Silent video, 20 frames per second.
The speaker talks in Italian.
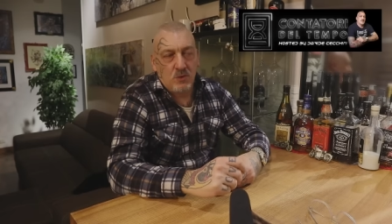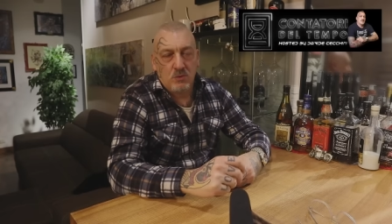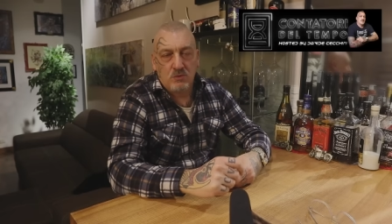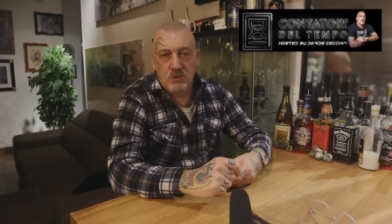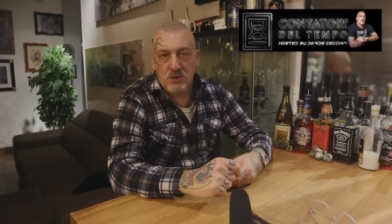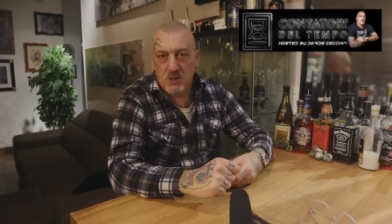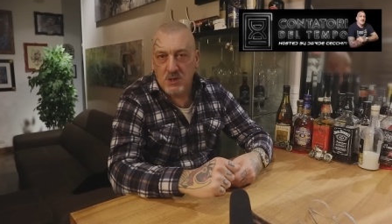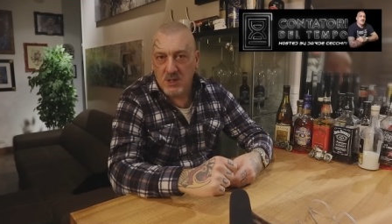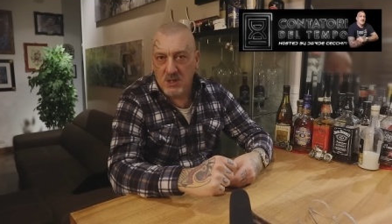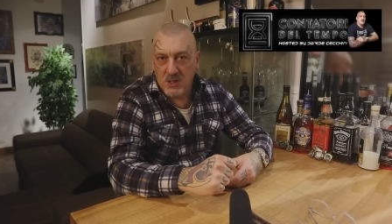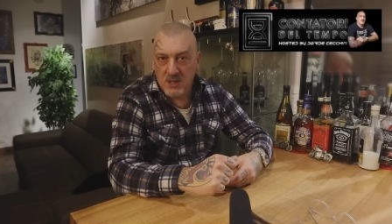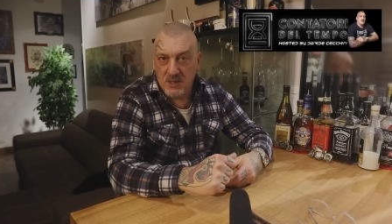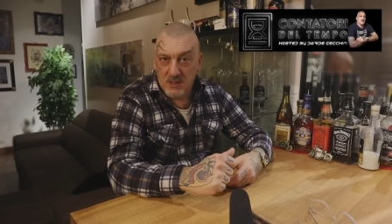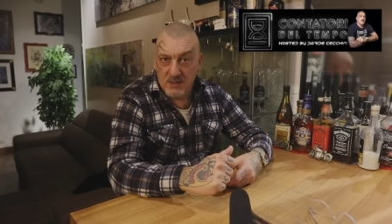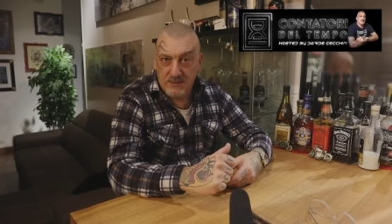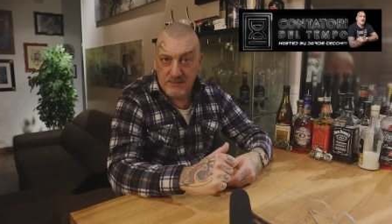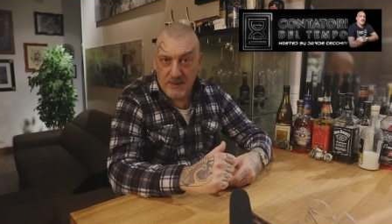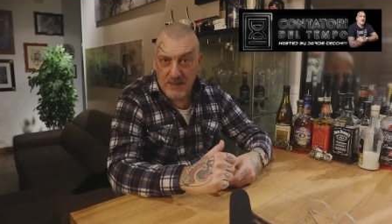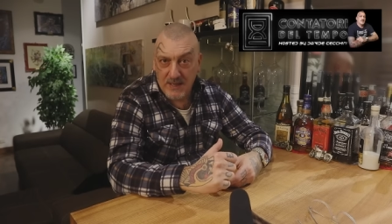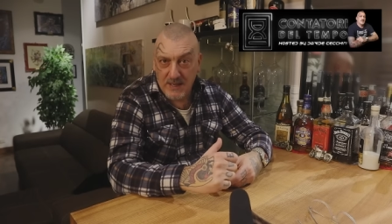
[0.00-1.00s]

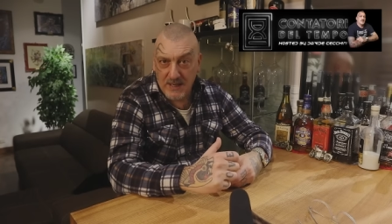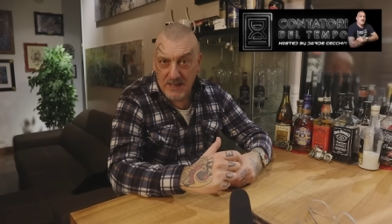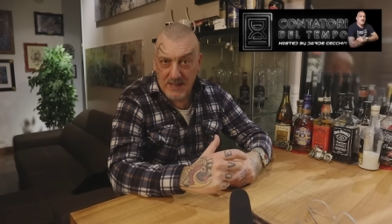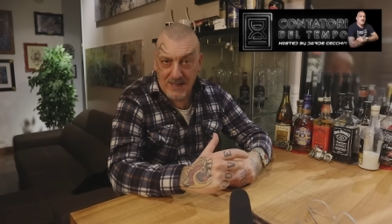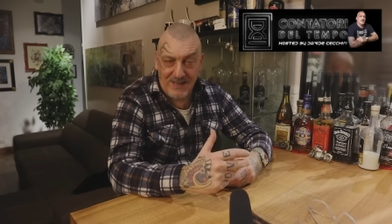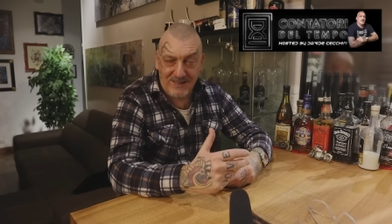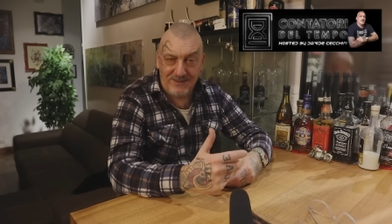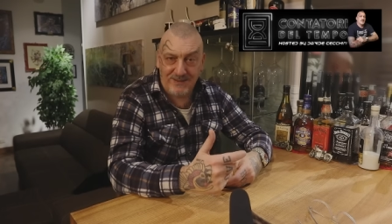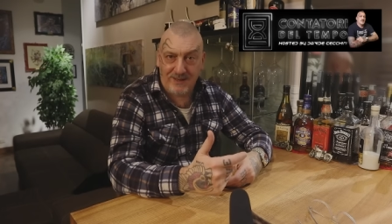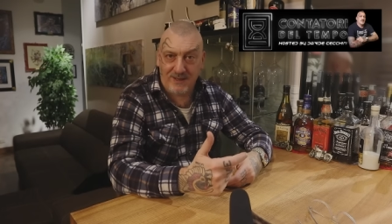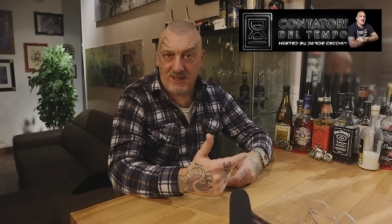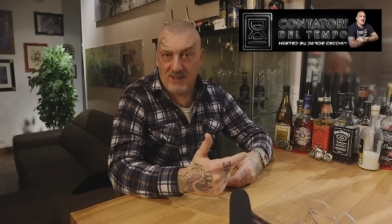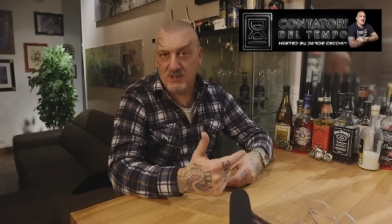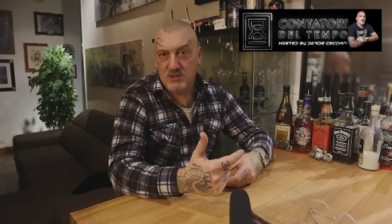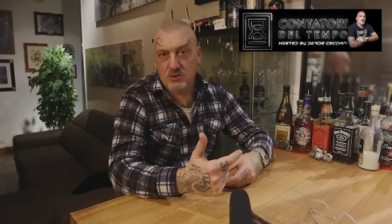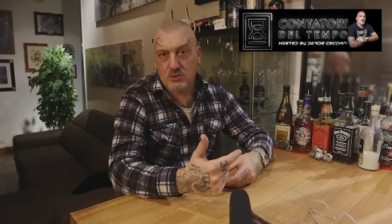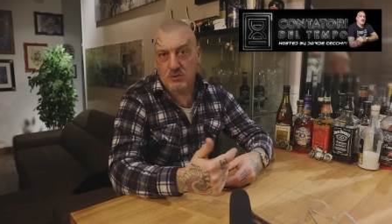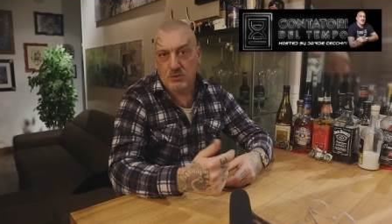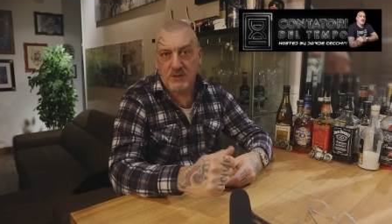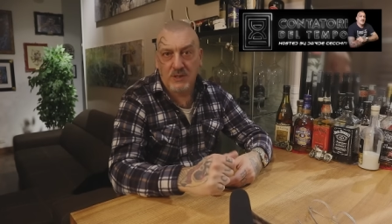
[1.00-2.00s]
così da
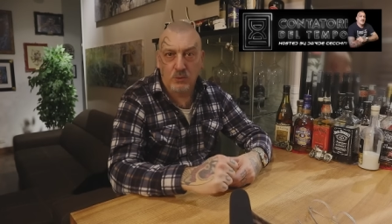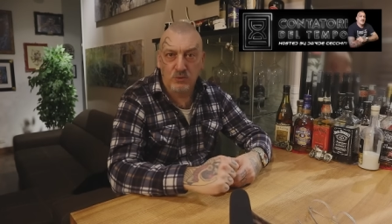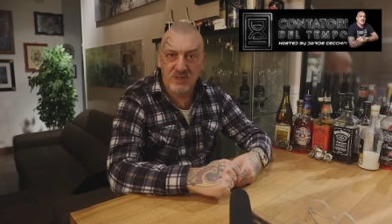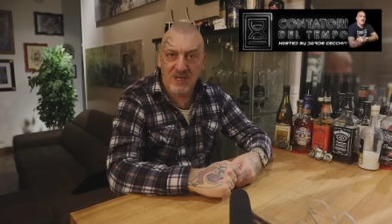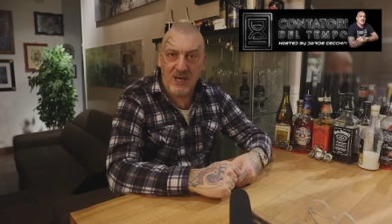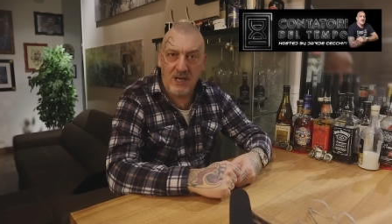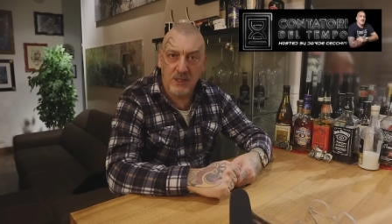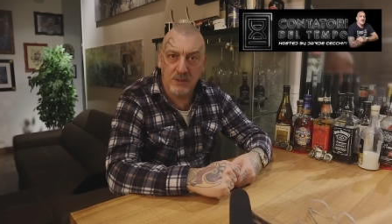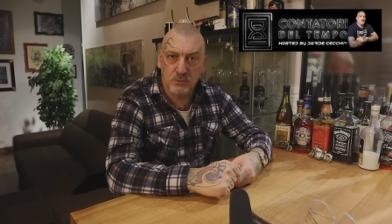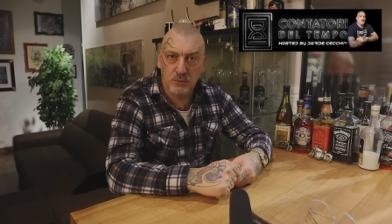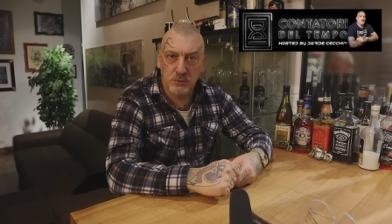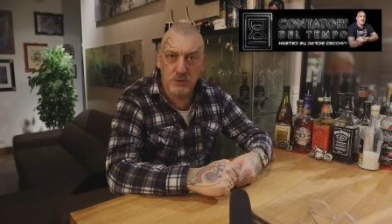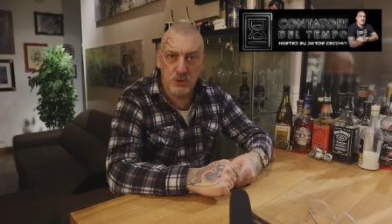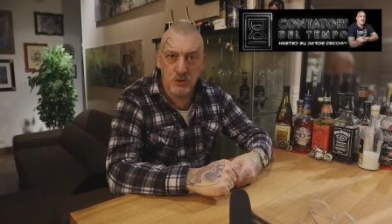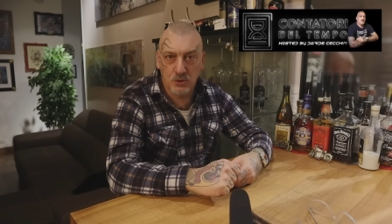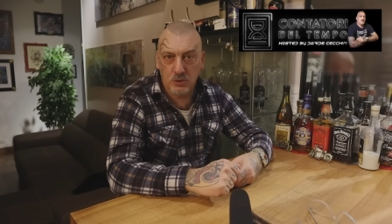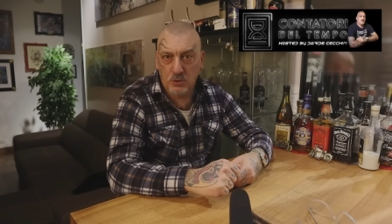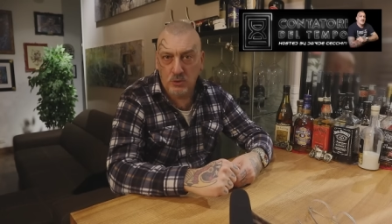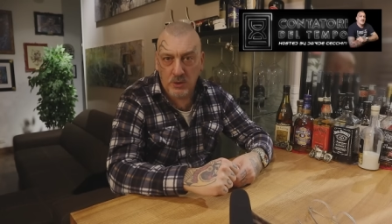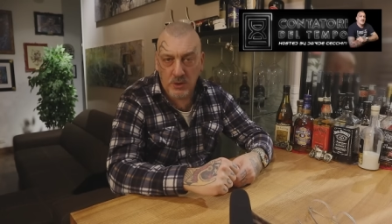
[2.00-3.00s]
attrezzo da usare tutti i
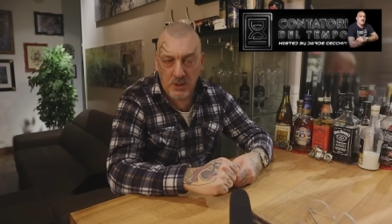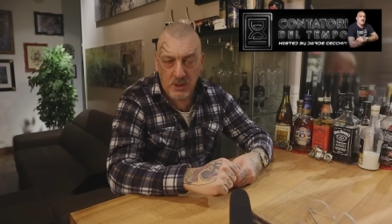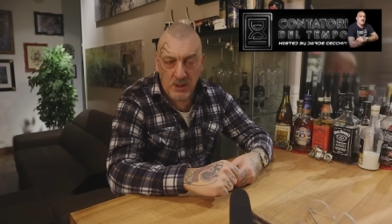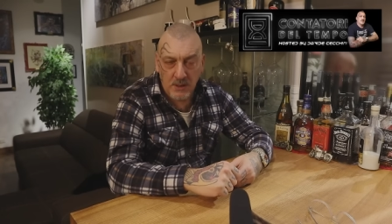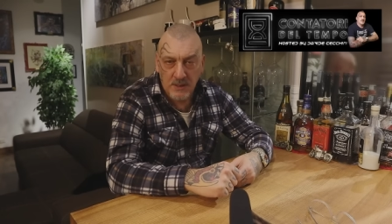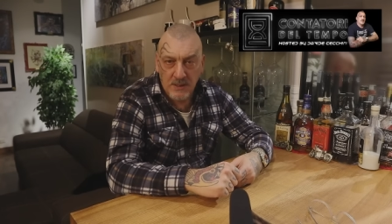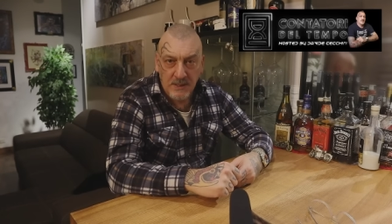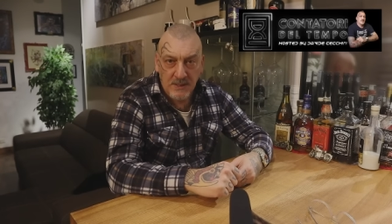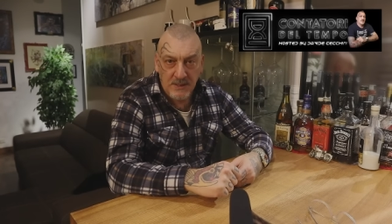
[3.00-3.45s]
giorni